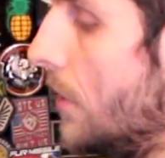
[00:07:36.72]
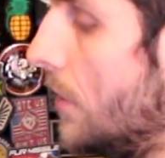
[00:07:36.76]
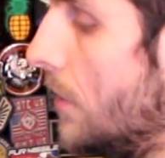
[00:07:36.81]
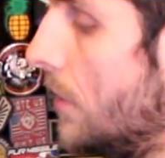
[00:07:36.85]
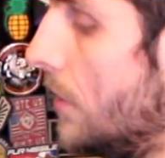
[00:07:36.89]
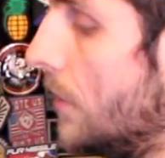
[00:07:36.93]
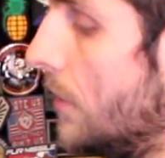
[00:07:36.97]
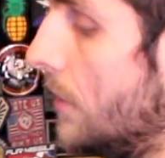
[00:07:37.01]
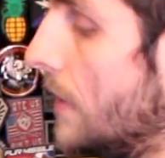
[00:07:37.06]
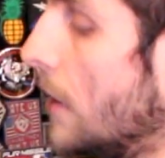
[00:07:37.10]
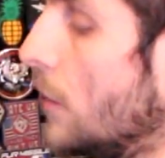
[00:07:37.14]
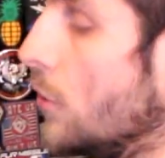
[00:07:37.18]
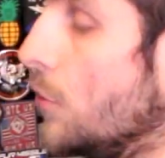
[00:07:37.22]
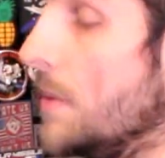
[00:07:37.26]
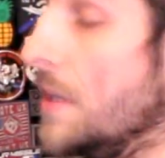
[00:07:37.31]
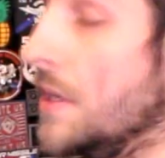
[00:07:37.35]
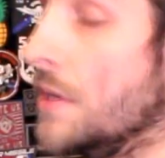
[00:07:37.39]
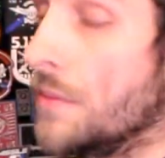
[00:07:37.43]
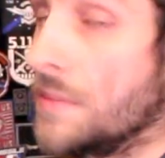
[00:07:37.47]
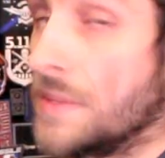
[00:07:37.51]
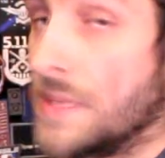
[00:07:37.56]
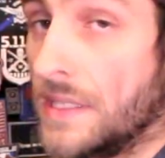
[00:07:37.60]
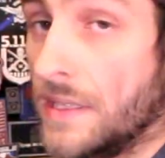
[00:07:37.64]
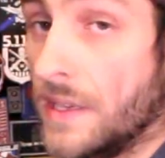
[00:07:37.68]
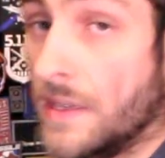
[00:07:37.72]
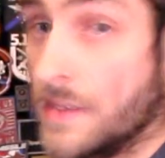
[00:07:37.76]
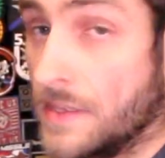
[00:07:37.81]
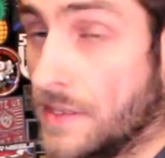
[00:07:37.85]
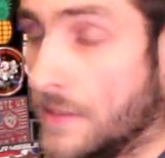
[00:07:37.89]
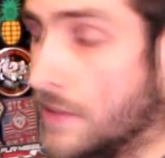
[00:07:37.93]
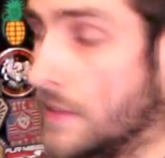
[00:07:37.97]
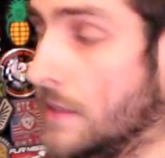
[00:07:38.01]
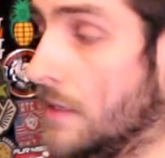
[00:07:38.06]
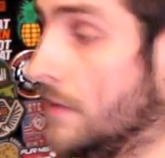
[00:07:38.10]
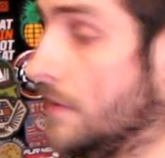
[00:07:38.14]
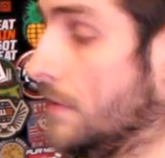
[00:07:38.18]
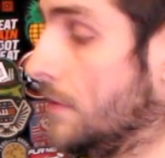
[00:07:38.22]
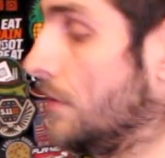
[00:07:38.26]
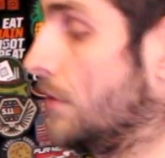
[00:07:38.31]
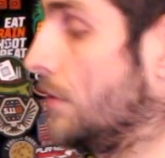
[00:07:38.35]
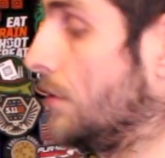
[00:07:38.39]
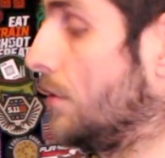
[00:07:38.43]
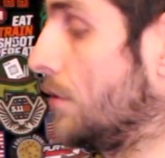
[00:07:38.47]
en aluminium CNC